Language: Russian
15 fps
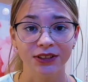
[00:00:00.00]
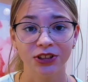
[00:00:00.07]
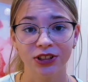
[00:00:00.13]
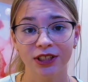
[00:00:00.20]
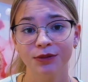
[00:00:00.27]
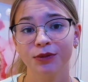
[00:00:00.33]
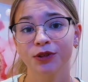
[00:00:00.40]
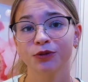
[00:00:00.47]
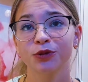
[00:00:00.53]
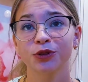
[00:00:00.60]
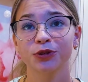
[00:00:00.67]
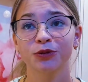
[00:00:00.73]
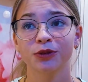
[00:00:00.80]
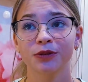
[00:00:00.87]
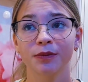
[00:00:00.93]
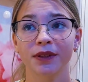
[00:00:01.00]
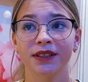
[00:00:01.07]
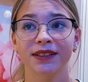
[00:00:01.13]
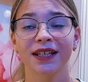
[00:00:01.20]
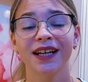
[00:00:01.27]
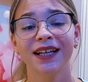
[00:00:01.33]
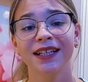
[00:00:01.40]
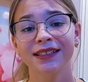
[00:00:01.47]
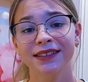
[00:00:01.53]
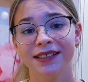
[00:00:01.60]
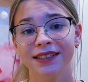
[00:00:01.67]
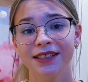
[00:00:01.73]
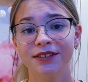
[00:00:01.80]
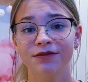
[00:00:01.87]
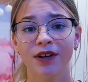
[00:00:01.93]
Сейчас мне нужно успеть
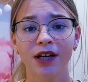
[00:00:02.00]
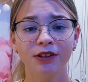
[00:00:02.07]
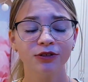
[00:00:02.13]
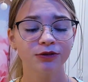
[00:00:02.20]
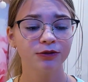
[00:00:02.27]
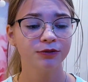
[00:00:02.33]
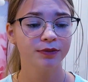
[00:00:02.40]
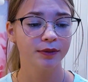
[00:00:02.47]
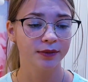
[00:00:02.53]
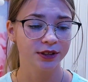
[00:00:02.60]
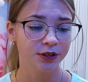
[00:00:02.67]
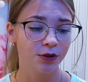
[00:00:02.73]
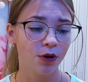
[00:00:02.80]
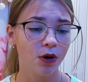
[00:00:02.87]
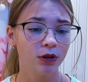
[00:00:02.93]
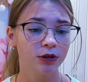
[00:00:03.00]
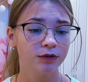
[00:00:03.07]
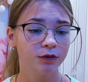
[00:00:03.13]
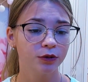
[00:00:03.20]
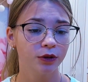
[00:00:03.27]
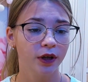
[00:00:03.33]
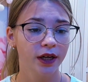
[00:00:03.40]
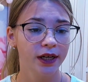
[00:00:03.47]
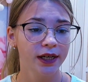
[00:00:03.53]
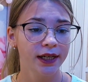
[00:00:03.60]
сходить в ванну, помыть голову.